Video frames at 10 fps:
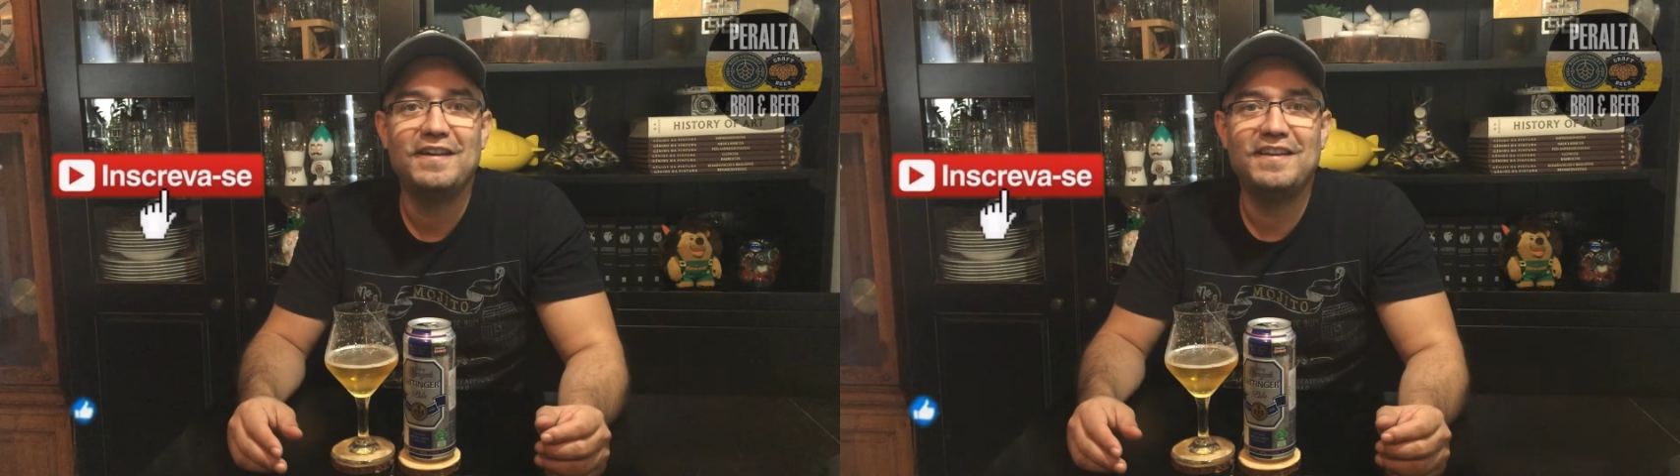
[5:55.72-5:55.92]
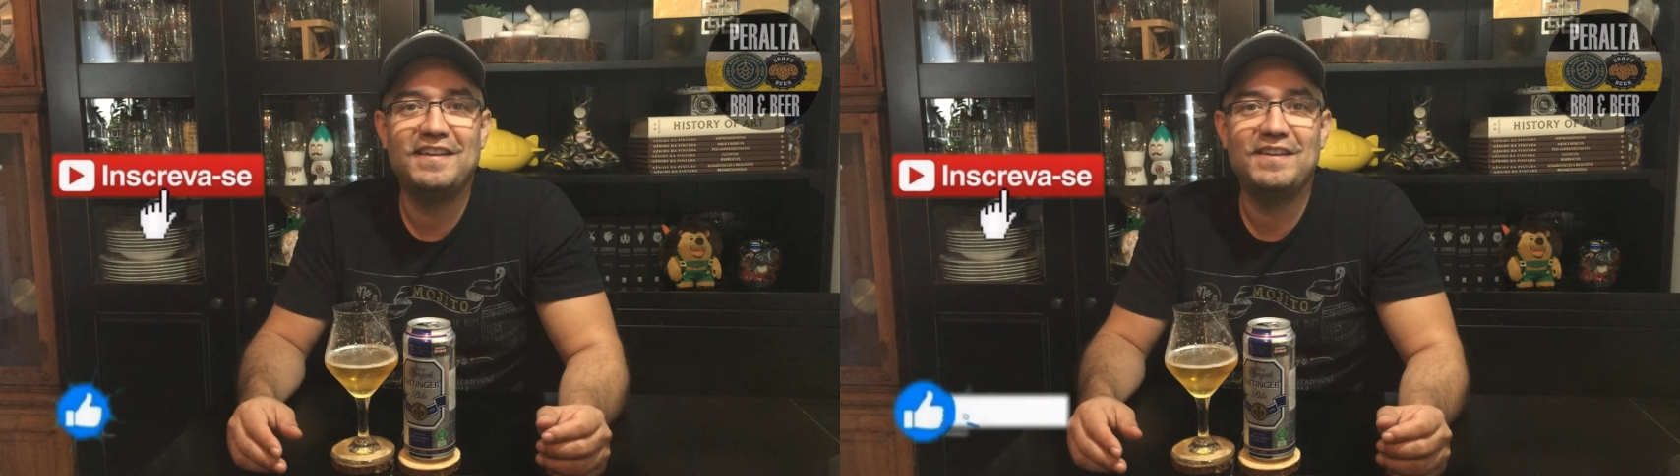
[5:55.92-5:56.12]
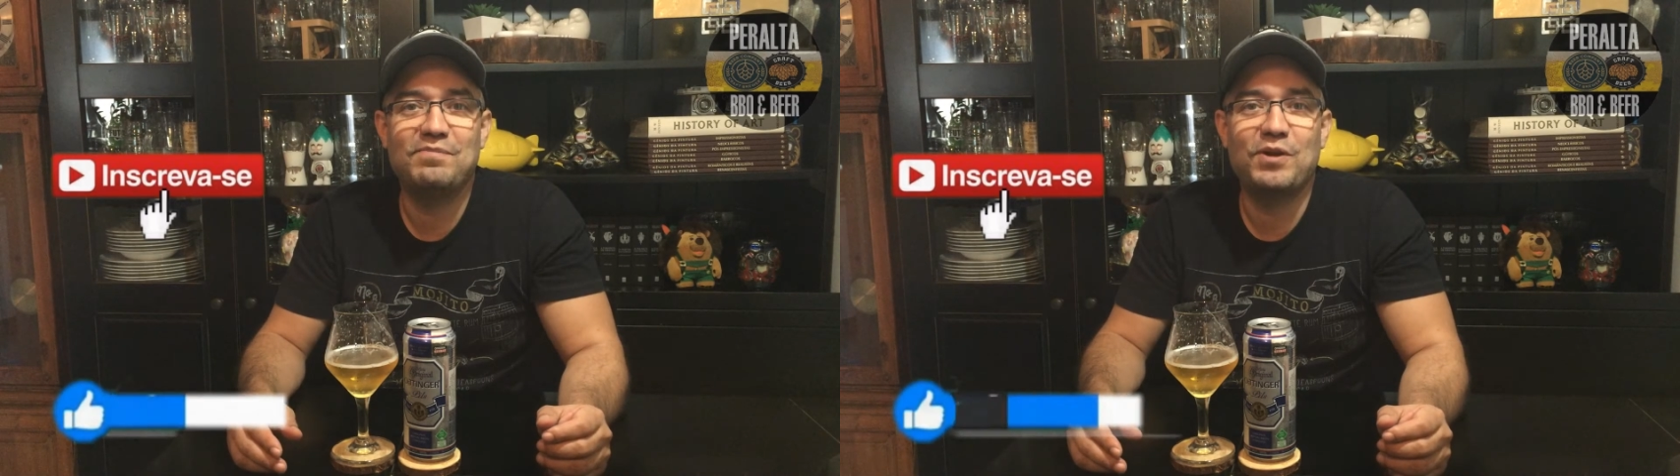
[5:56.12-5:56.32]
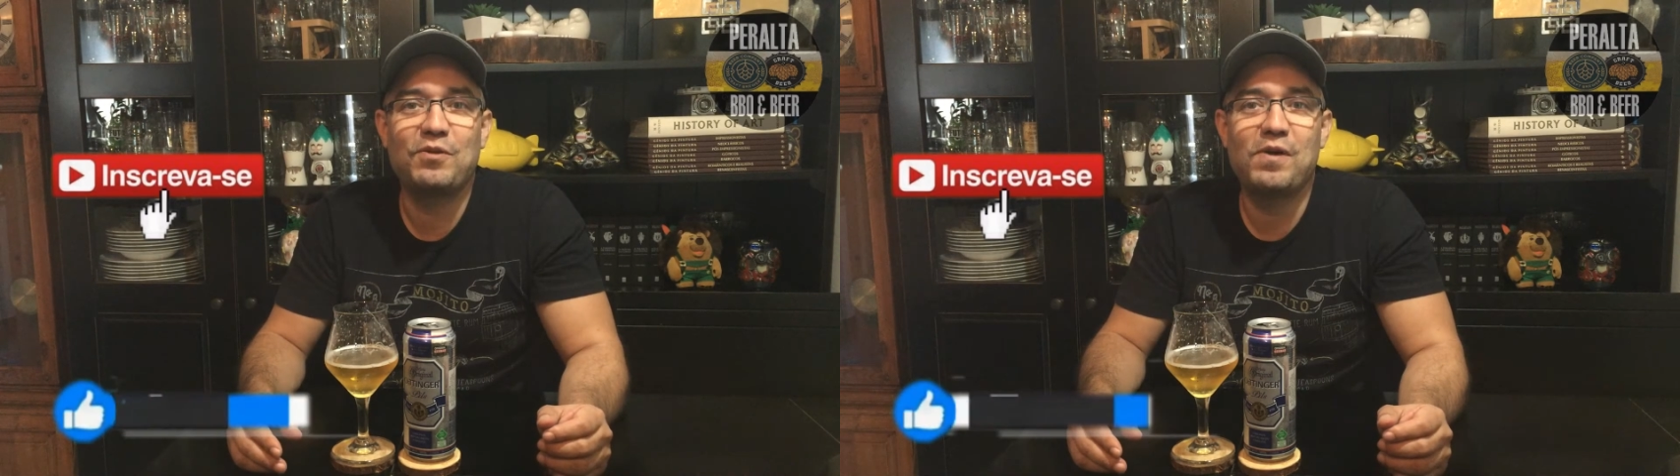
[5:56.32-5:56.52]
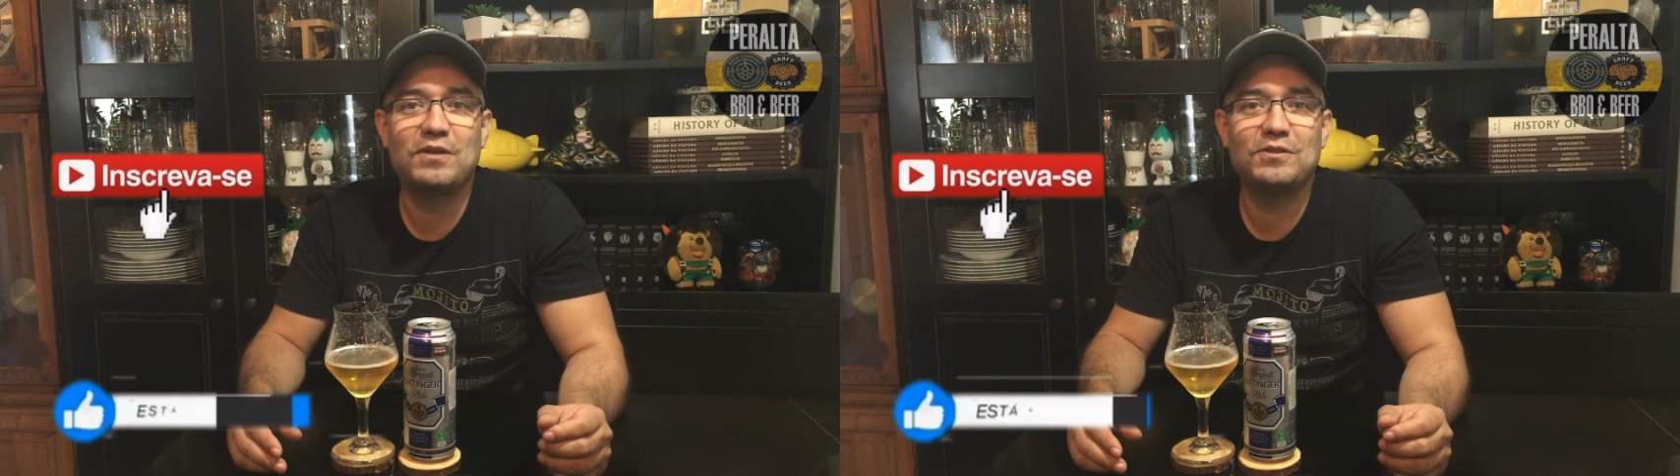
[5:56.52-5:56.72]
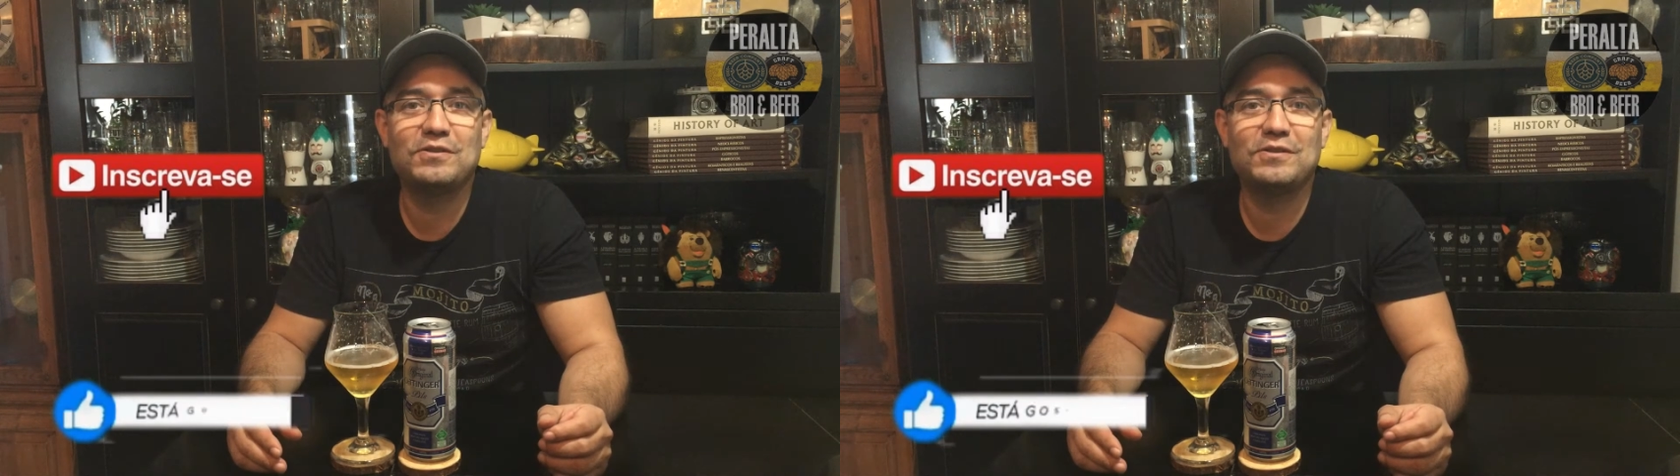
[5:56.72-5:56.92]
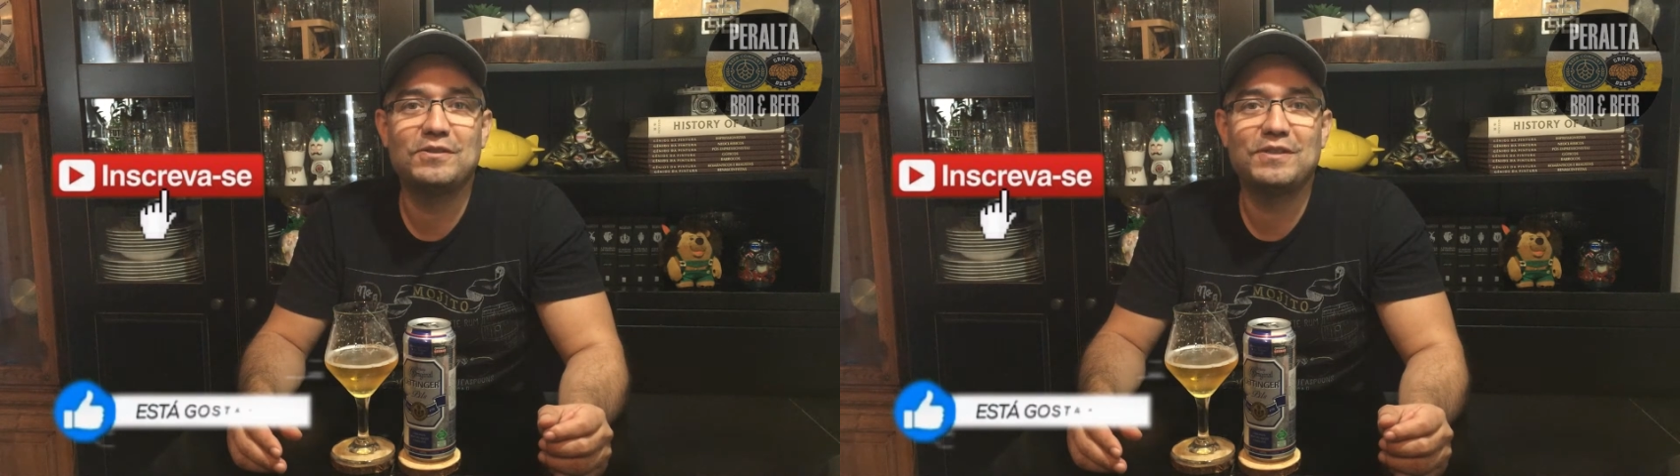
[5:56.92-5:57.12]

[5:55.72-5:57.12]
E por enquanto,